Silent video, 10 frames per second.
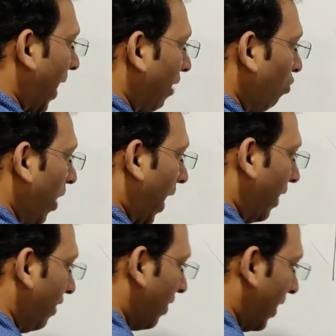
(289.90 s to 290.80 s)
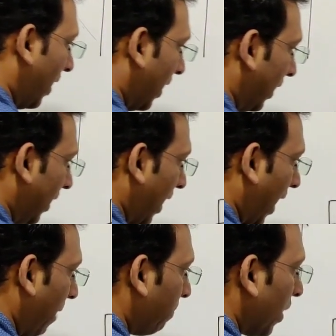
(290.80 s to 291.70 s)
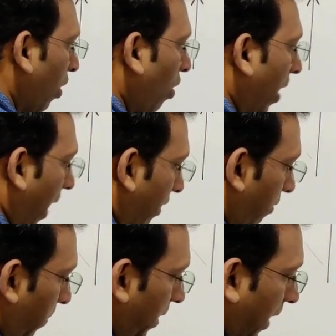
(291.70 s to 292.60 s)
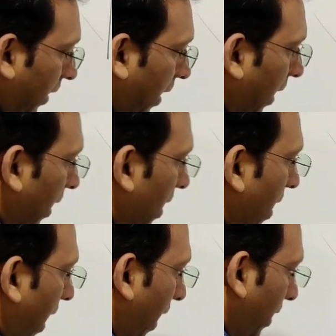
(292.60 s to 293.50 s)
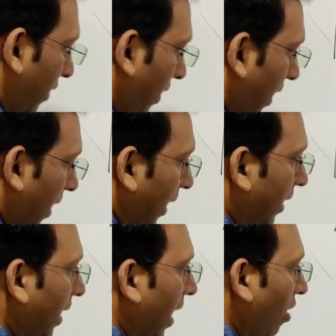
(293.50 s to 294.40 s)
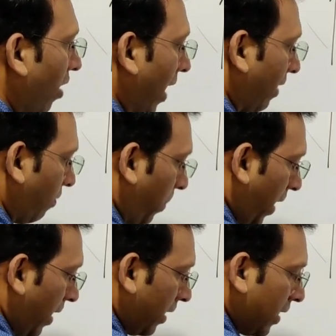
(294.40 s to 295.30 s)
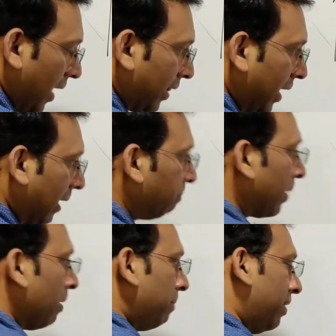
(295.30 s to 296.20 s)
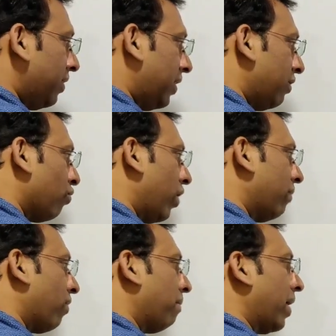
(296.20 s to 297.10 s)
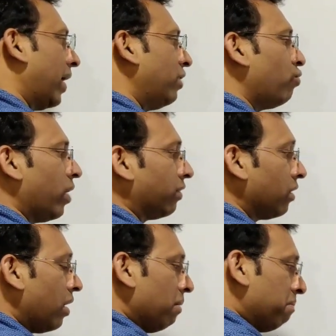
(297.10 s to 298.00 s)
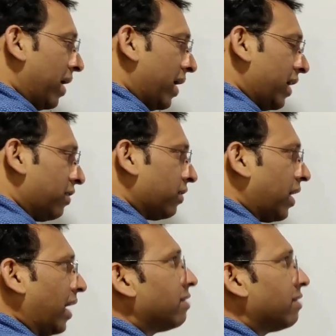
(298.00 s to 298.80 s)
क्या है वो एन से निकलती है और एस पे जाती है एन से निकलती है और एस पे जाती है मीन्स इट इज गोइंग फ्रॉम एन टू एस मैं इसका